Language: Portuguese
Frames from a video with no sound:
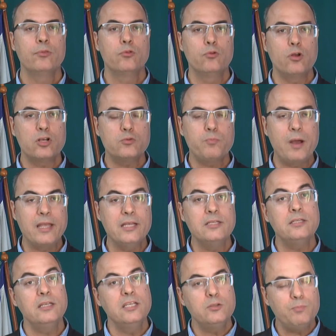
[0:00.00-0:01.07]
do nosso
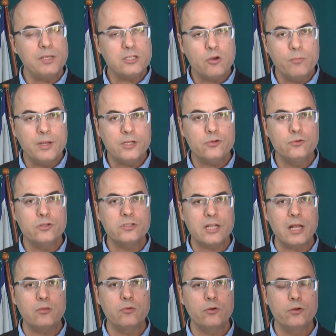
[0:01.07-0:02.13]
país e especialmente do
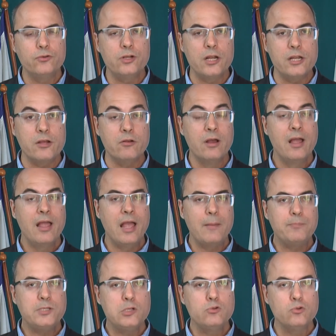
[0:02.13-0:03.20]
Estado do Rio de Janeiro. É
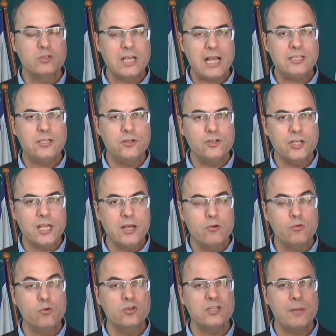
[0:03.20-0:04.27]
preciso usar esse dinheiro
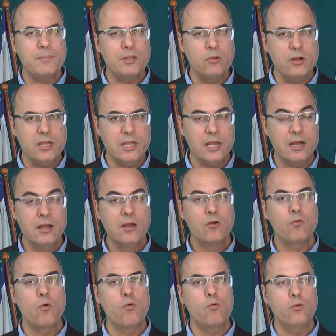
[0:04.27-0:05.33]
com sabedoria,
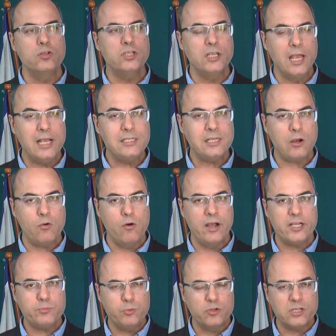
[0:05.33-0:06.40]
com consciência, com
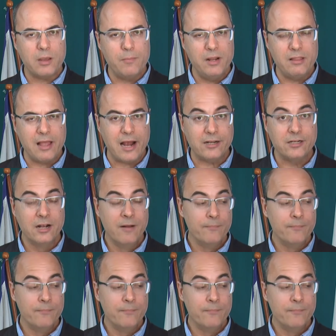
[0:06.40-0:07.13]
responsabilidade.